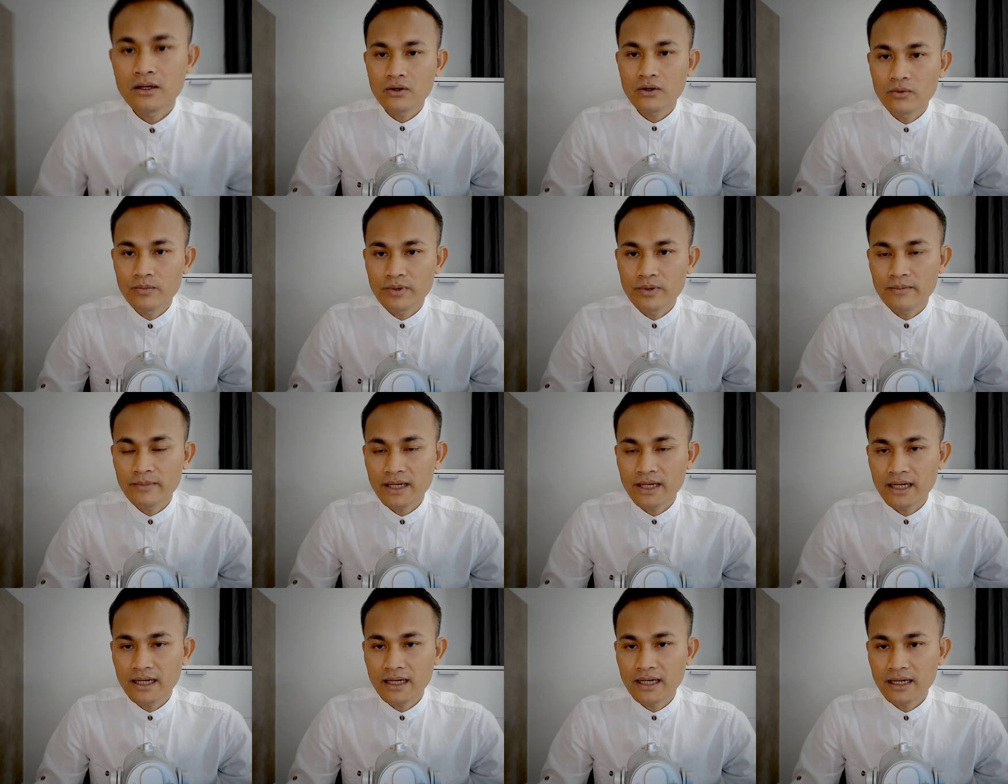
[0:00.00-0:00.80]
อุป
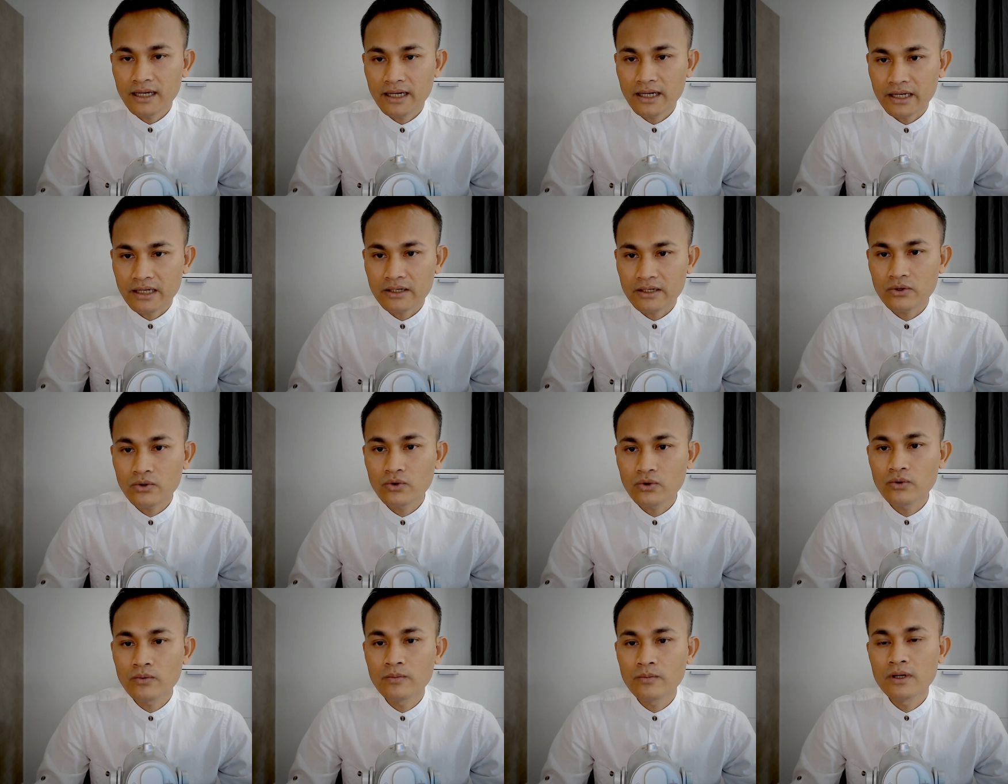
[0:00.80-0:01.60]
มาแห่ง
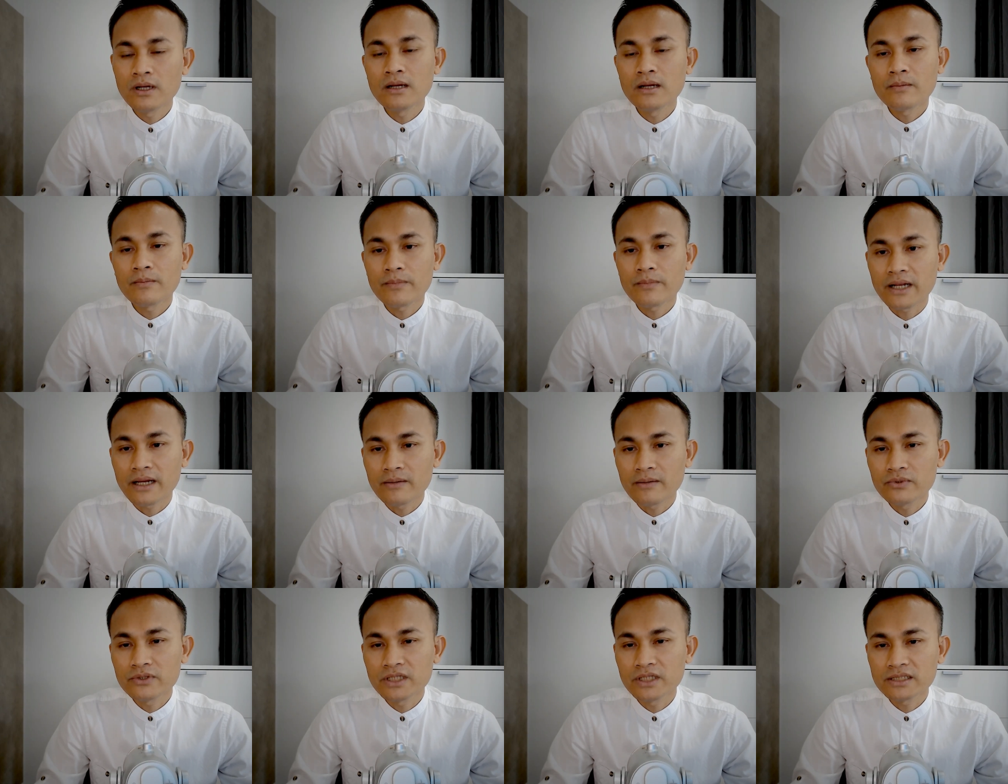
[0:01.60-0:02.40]
รูปพระ
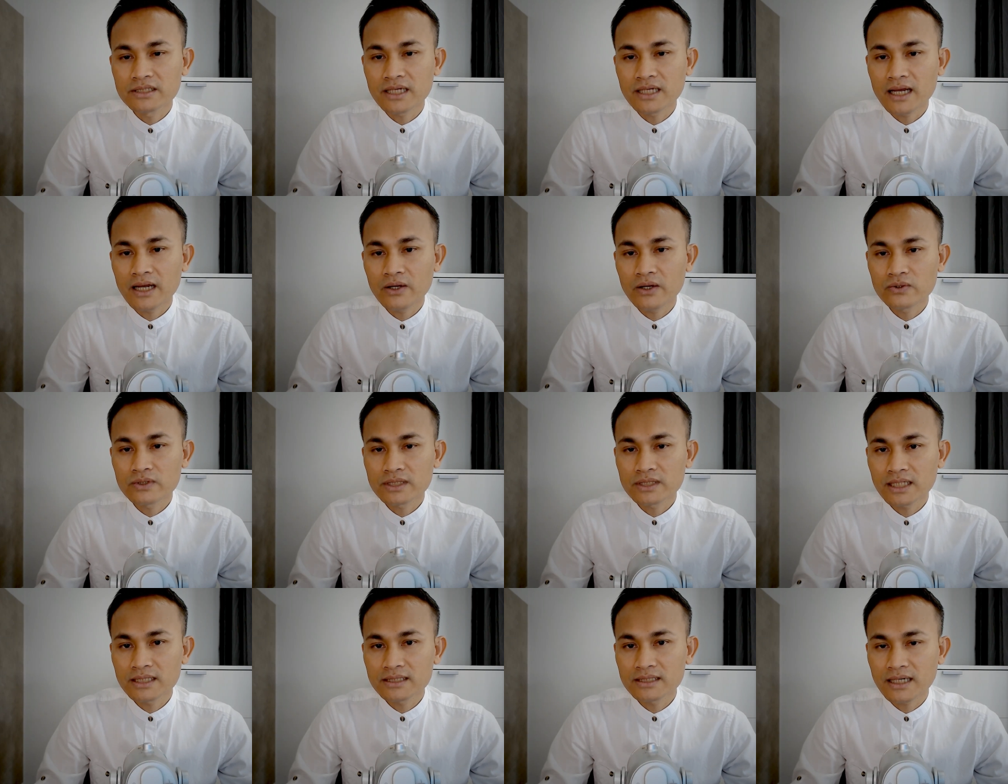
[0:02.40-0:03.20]
พุทธเจ้า
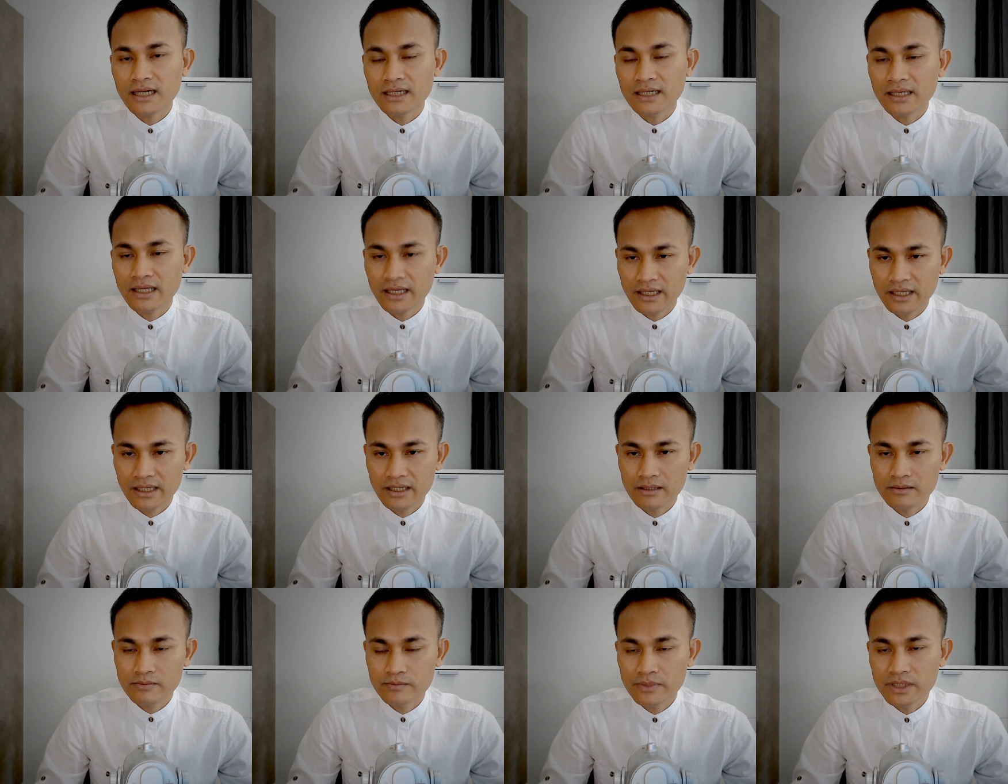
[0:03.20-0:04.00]
ท่านตรัสแก่
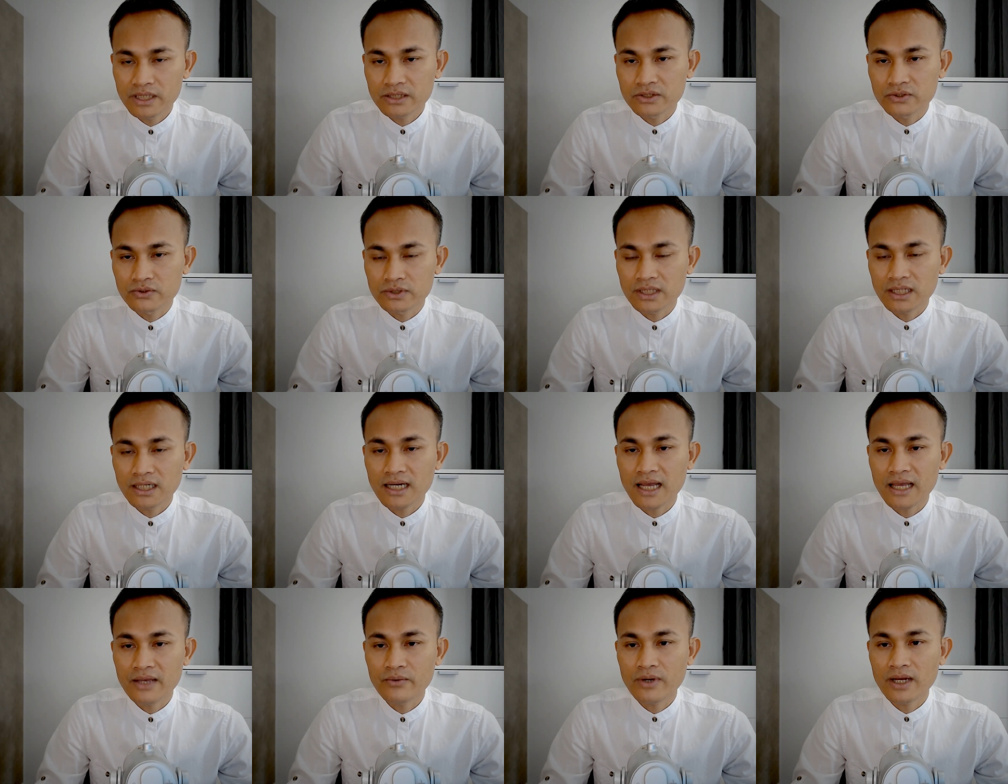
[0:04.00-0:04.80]
ภิกษุทั้ง
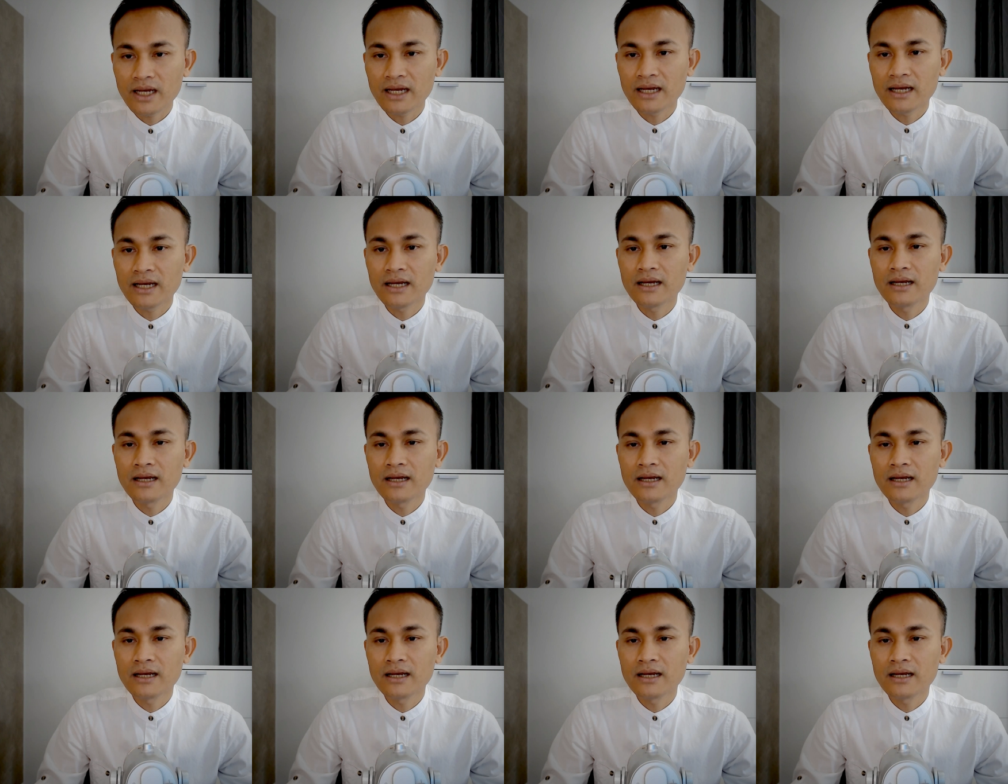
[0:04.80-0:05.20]
หลายว่า